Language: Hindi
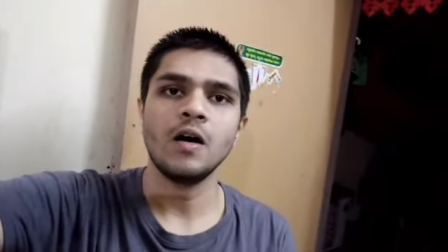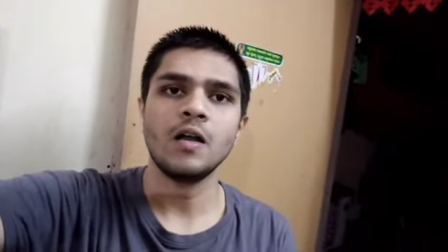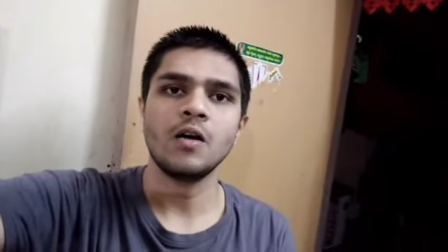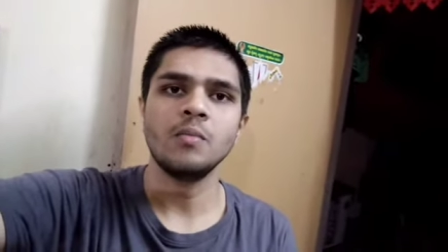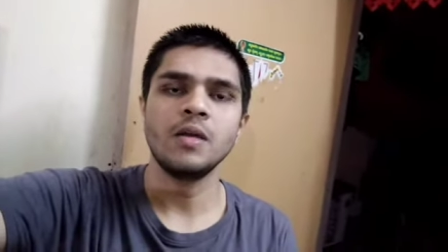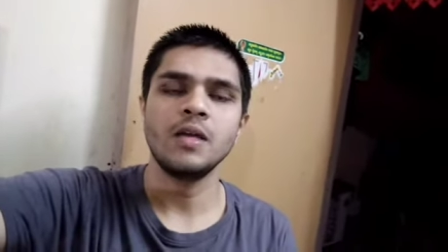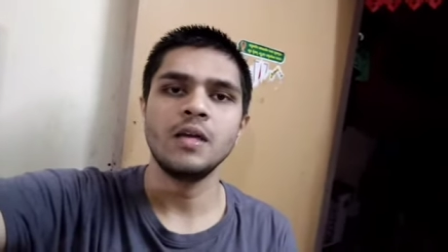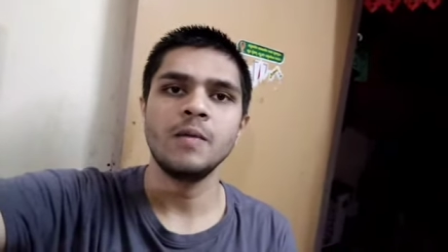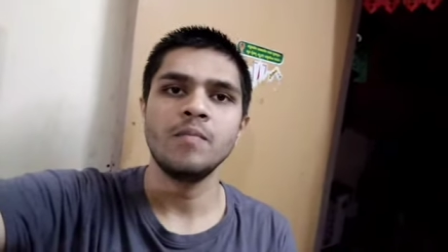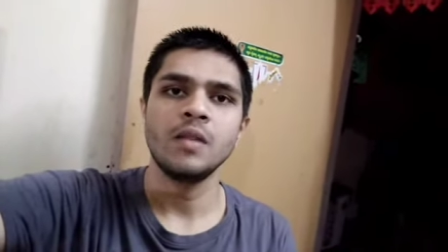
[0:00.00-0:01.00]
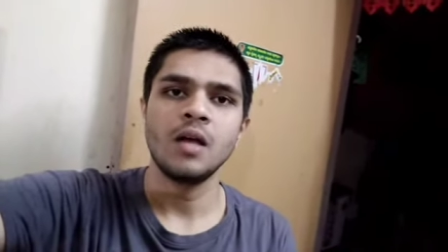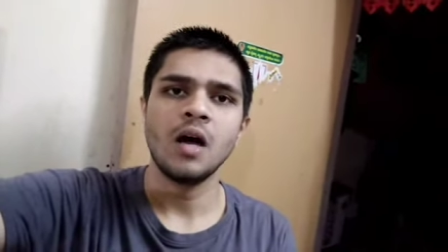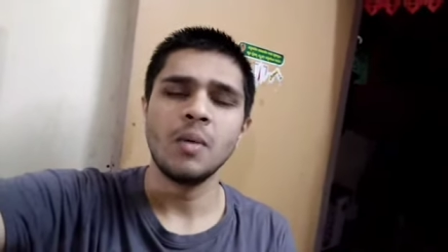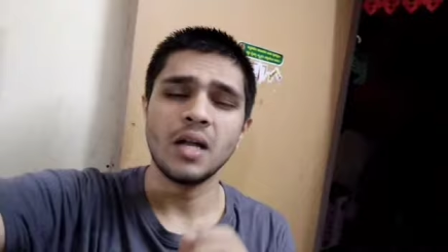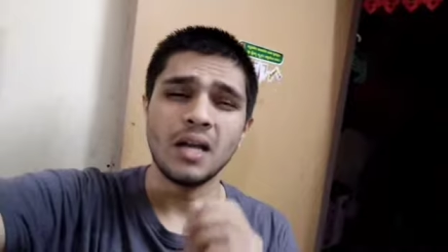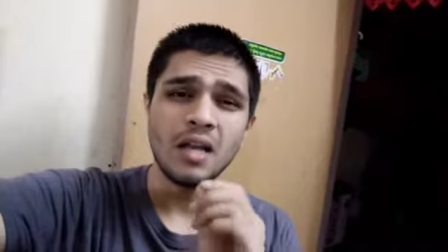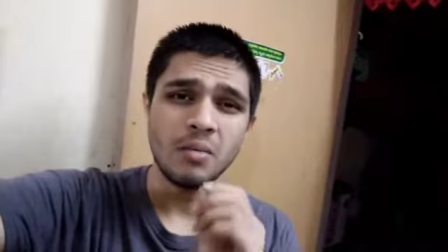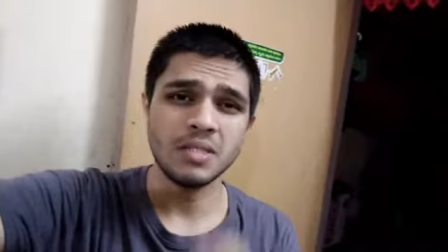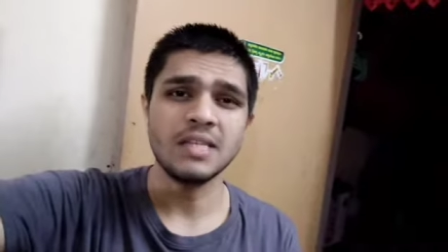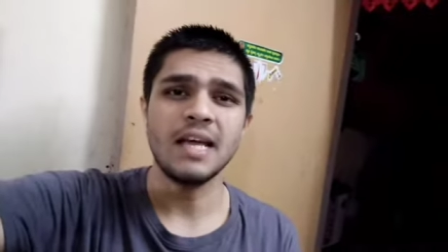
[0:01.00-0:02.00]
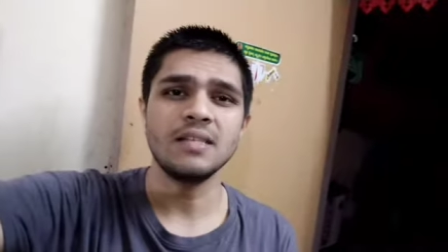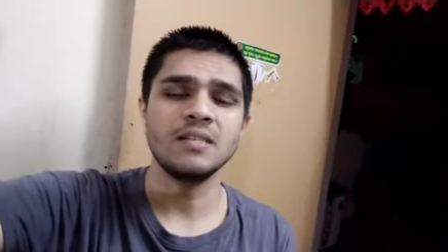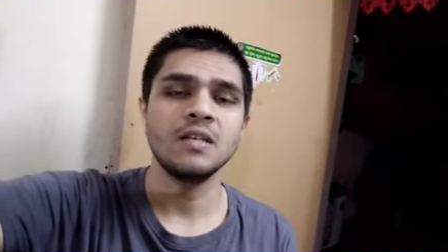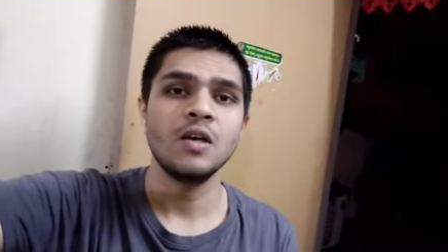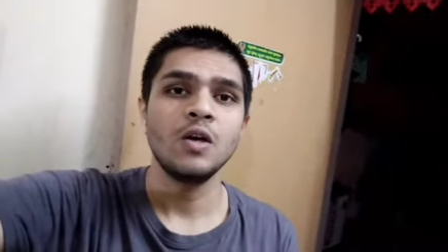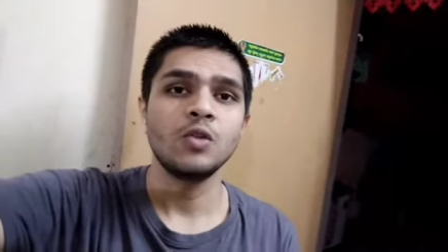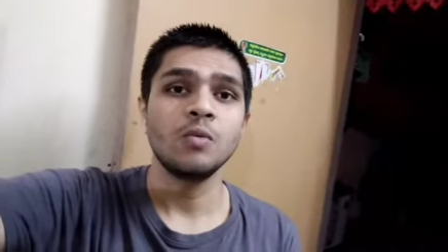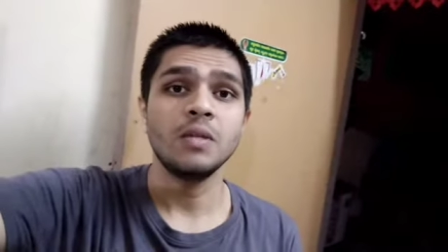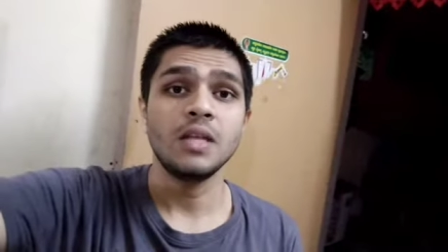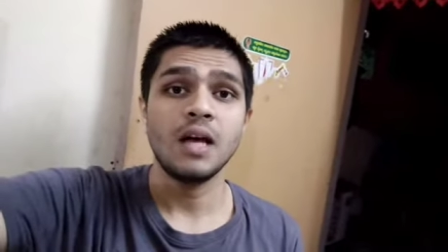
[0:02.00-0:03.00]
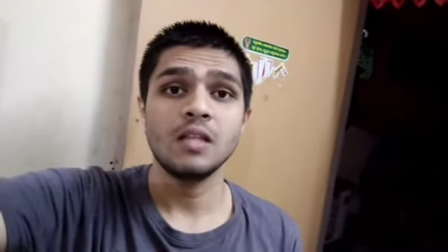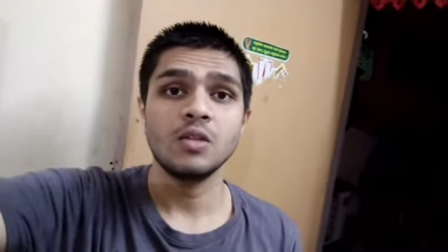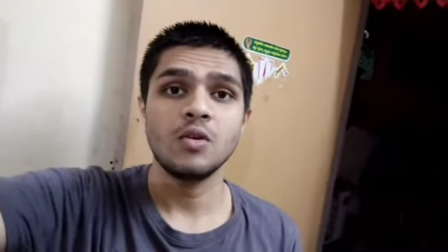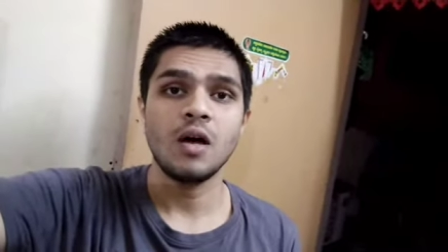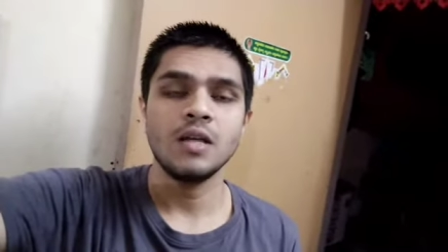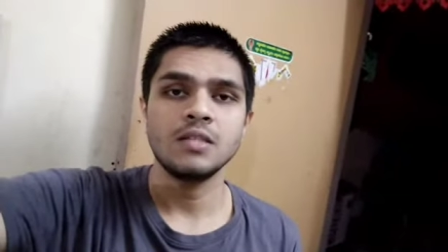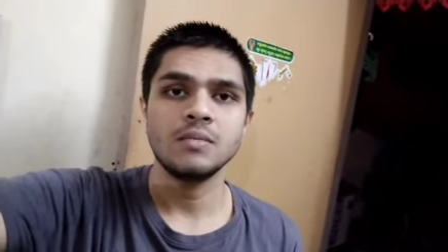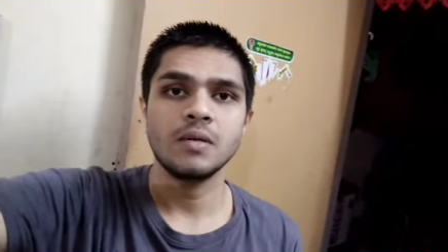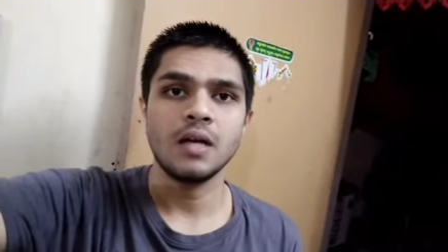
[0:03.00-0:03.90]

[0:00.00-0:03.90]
और अभी हमारा करेंगे अभी स्नैक्स तो मैं दिखा देता हूँ आज